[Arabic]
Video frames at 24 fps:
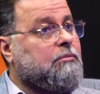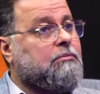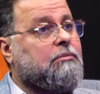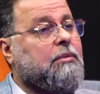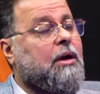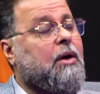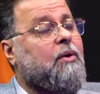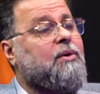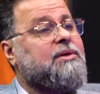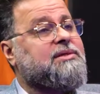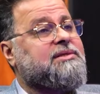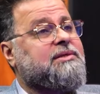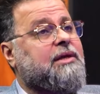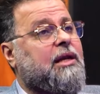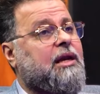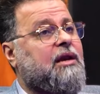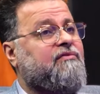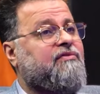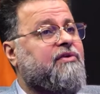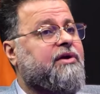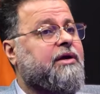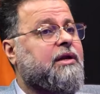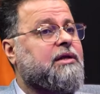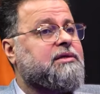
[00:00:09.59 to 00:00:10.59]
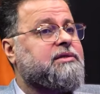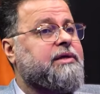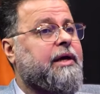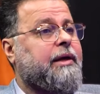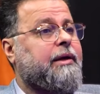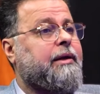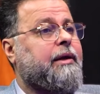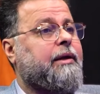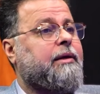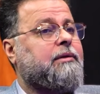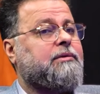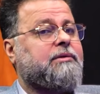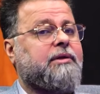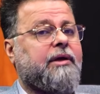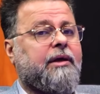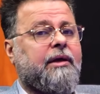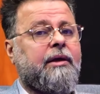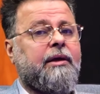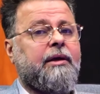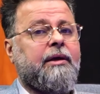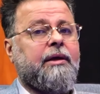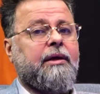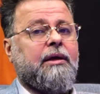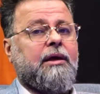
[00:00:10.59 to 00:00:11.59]
ما وصل الفكره صح لان انت
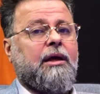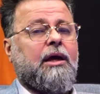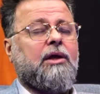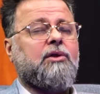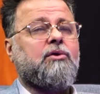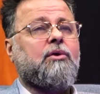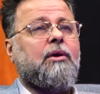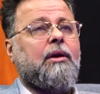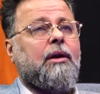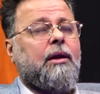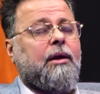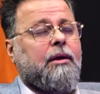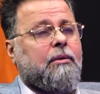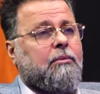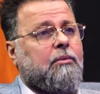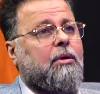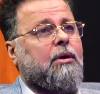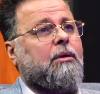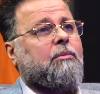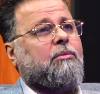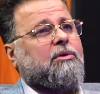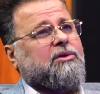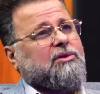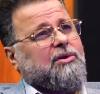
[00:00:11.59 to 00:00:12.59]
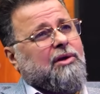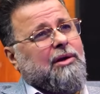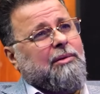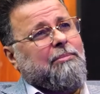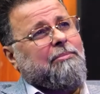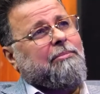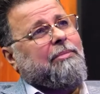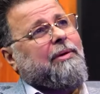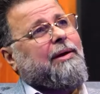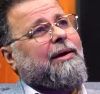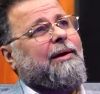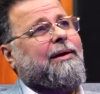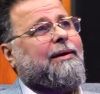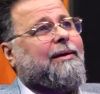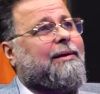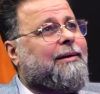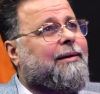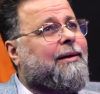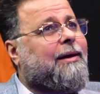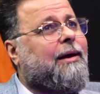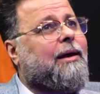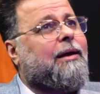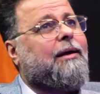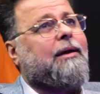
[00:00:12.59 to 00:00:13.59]
تقول له مطرب
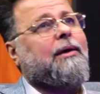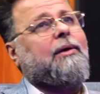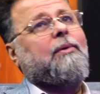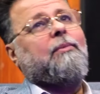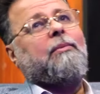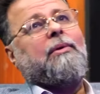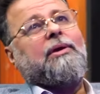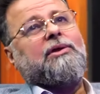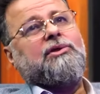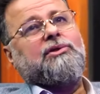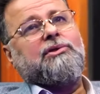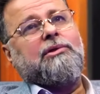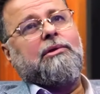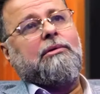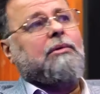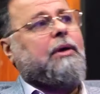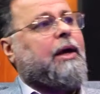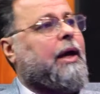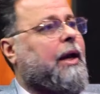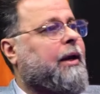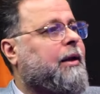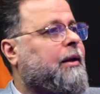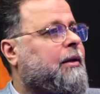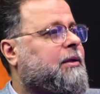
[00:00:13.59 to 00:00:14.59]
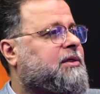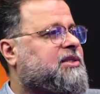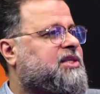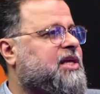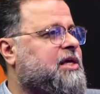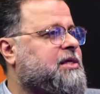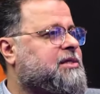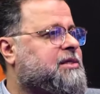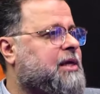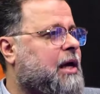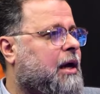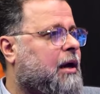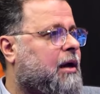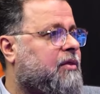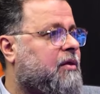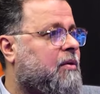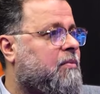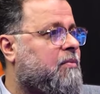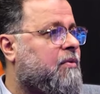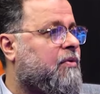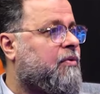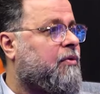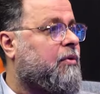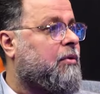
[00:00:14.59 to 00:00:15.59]
عراقي وما شو يعني استهزاء هذا
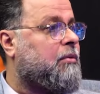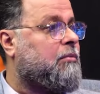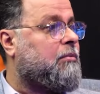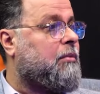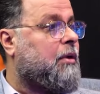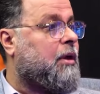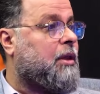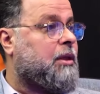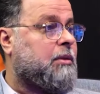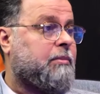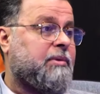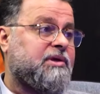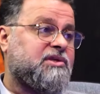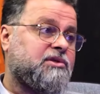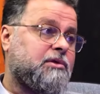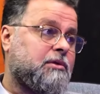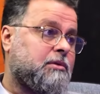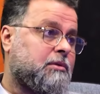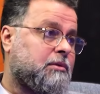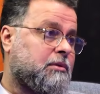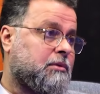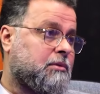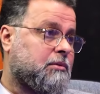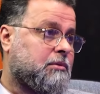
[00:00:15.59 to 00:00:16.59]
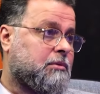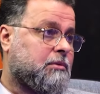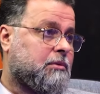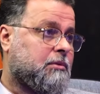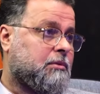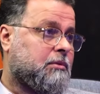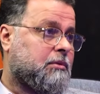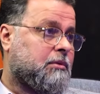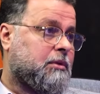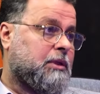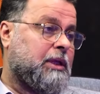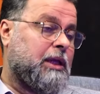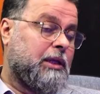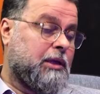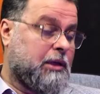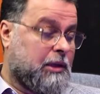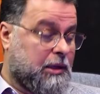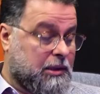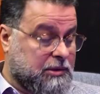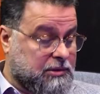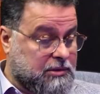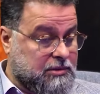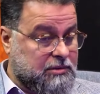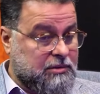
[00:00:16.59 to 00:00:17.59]
الموضوع هذا ما يصير هذا
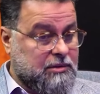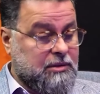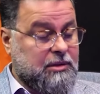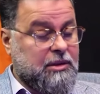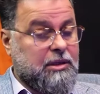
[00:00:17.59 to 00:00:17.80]
غلط